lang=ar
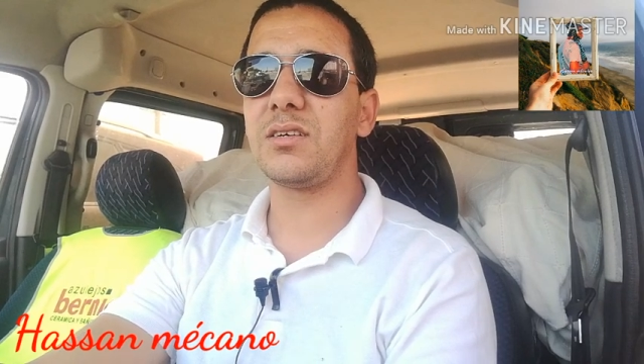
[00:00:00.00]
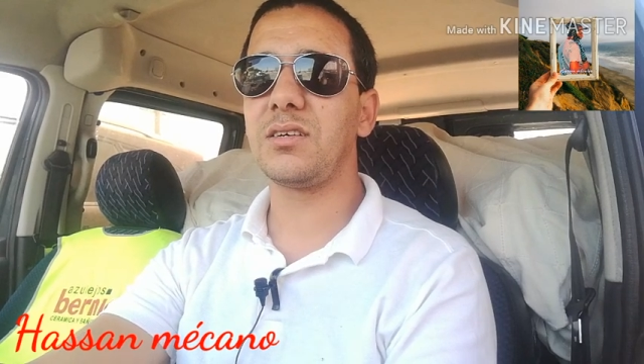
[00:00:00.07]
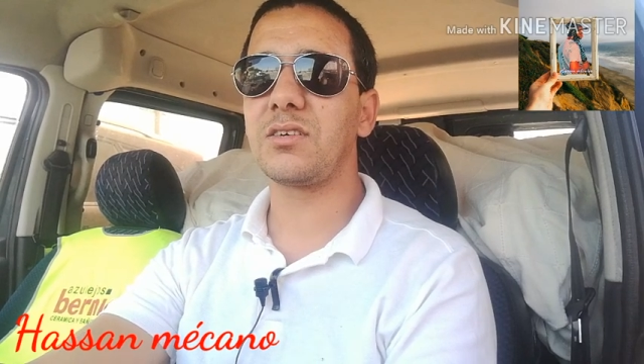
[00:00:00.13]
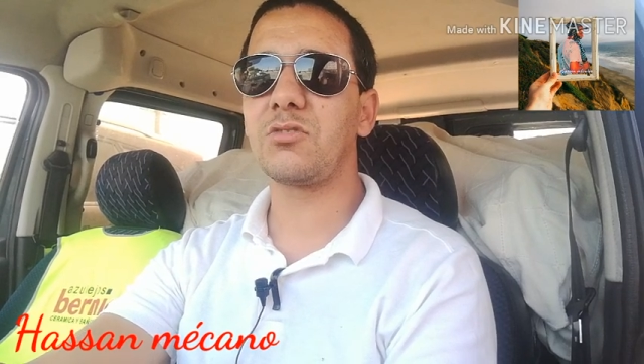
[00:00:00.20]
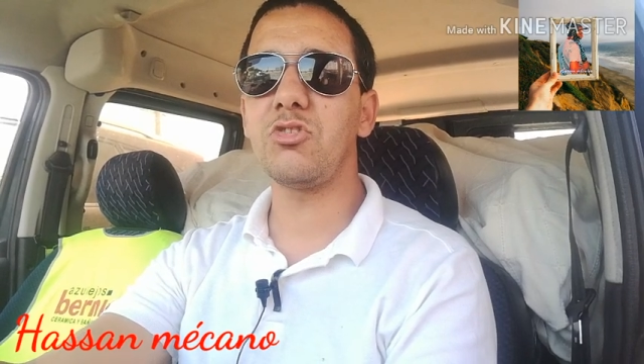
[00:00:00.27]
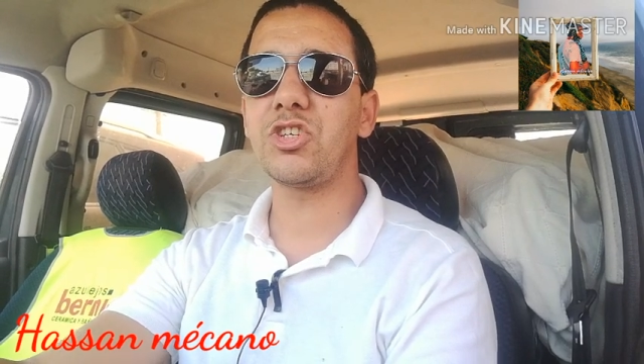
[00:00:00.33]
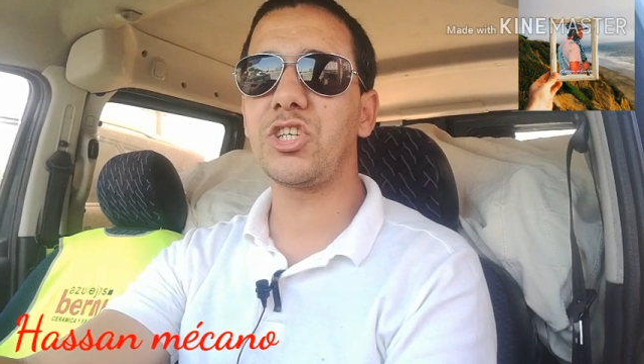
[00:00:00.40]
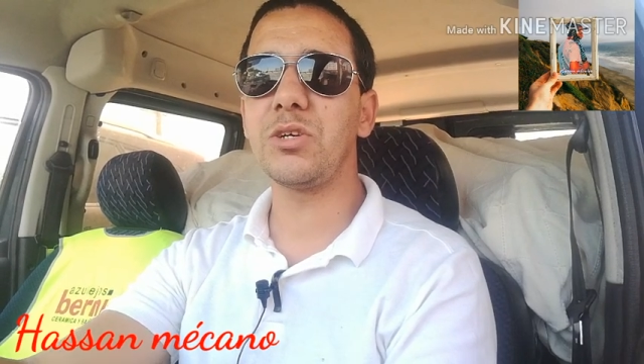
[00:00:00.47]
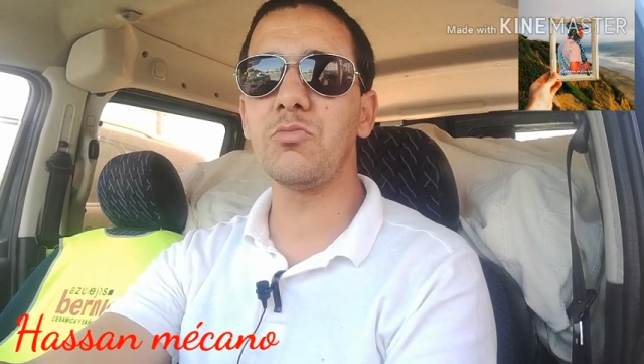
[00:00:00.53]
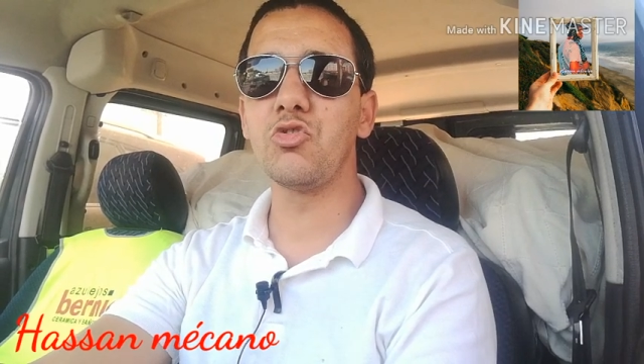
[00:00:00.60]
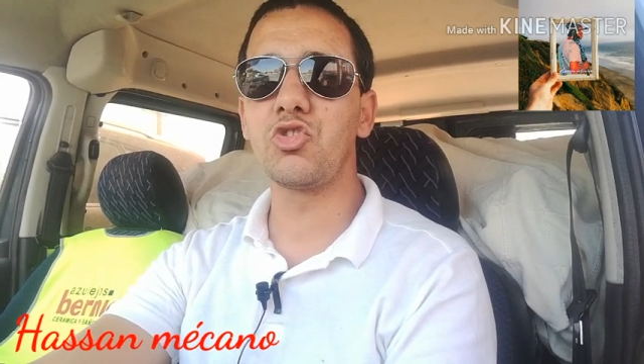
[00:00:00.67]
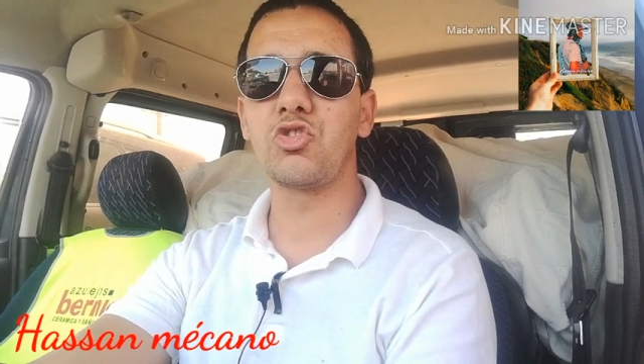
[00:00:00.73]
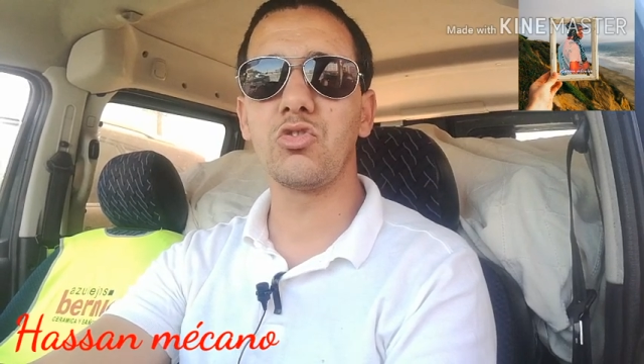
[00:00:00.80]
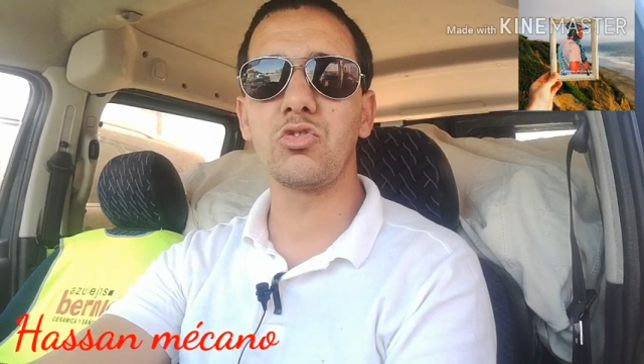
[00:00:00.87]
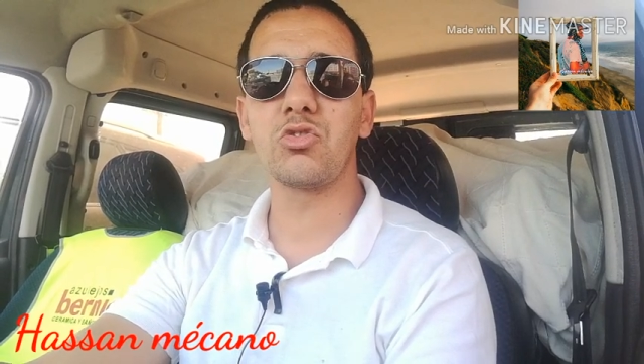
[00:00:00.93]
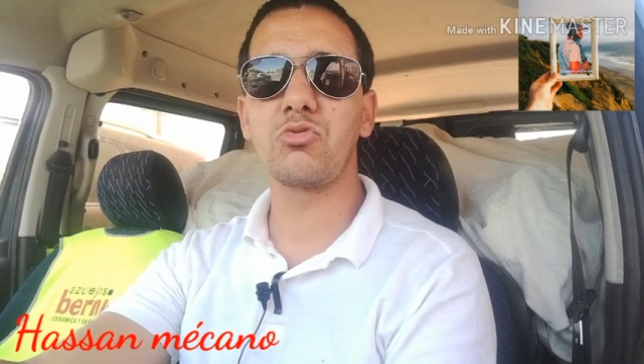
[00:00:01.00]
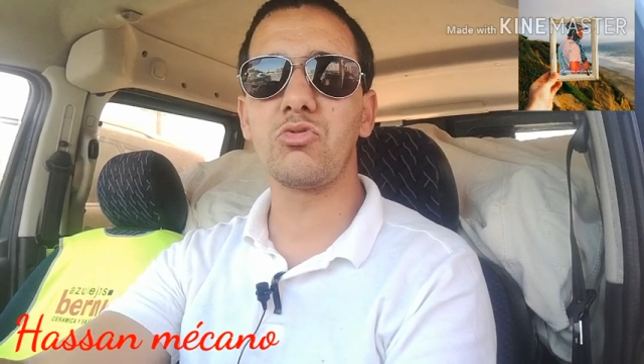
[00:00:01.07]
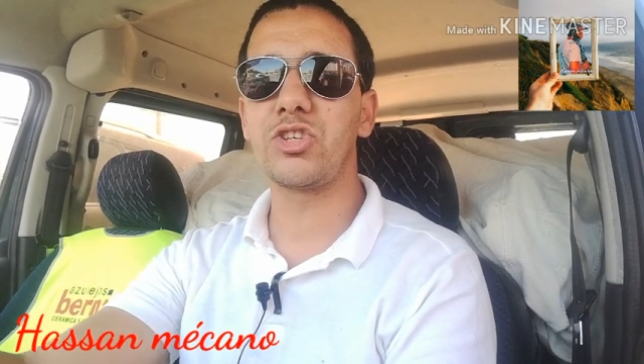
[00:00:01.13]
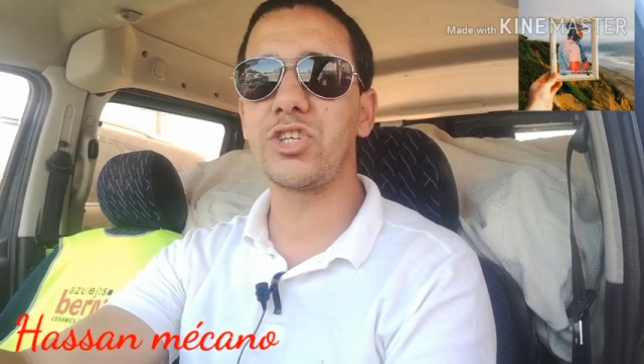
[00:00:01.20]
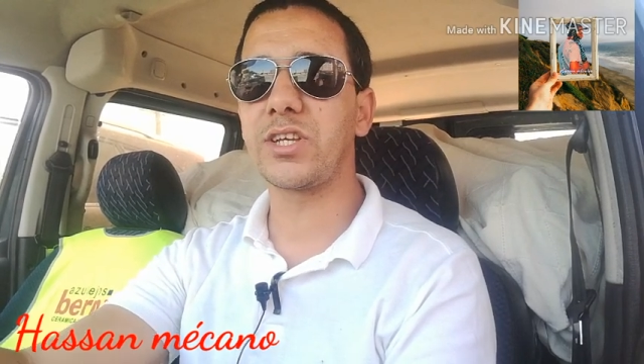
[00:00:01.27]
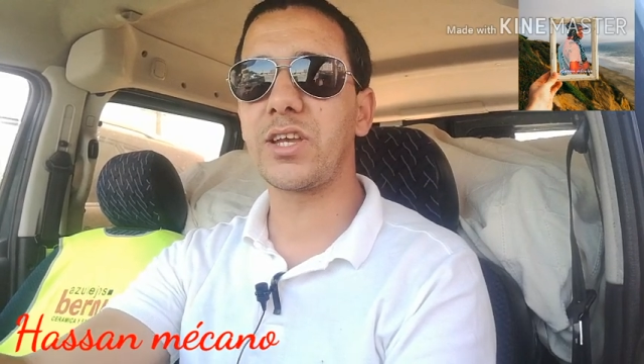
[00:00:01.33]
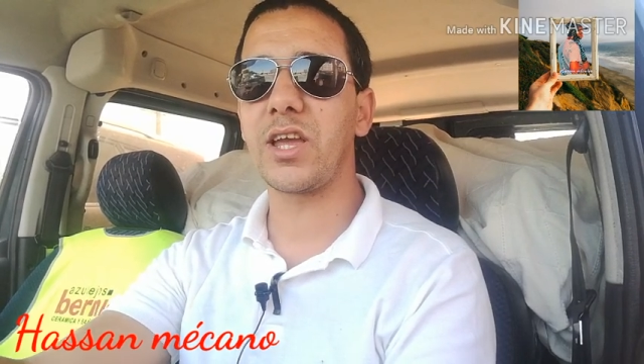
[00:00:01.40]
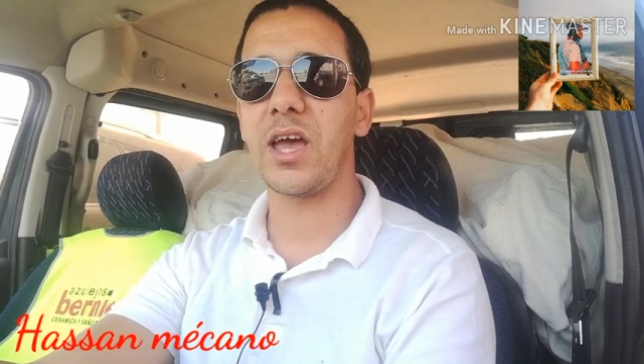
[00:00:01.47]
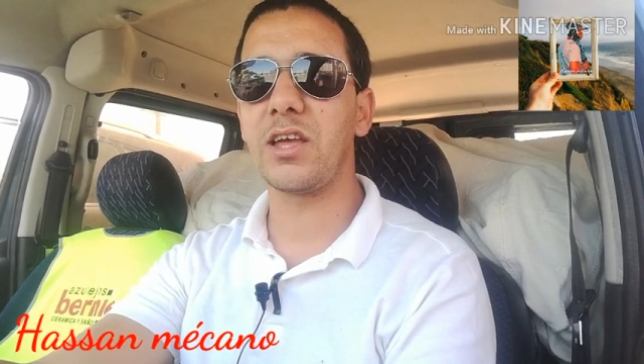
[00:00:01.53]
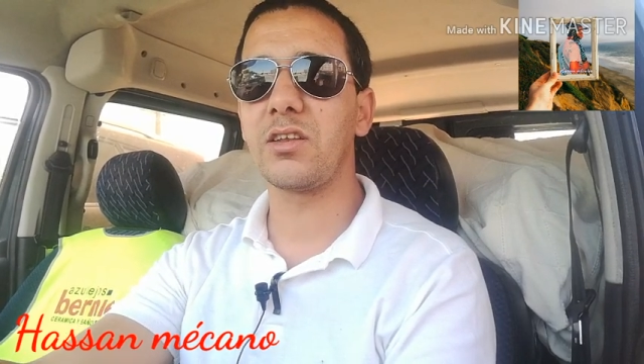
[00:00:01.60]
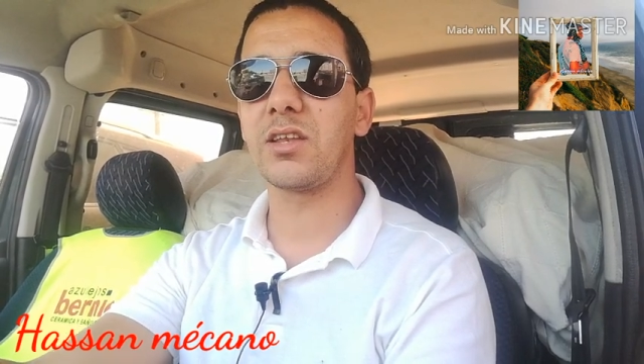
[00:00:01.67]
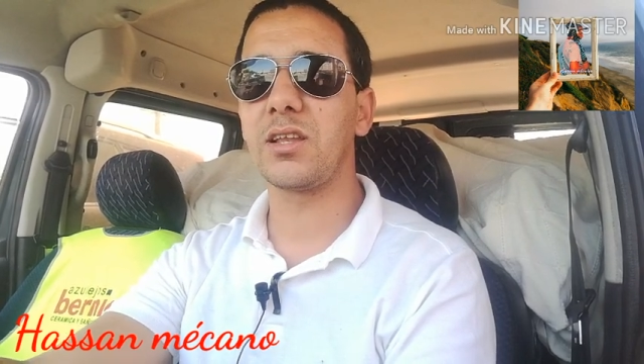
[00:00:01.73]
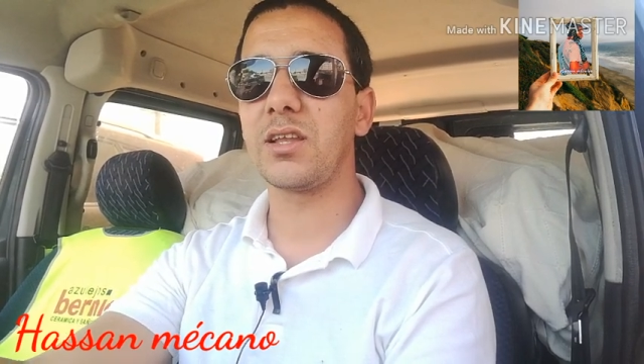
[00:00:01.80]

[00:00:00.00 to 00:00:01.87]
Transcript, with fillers: شيء موجود كل شيء كاين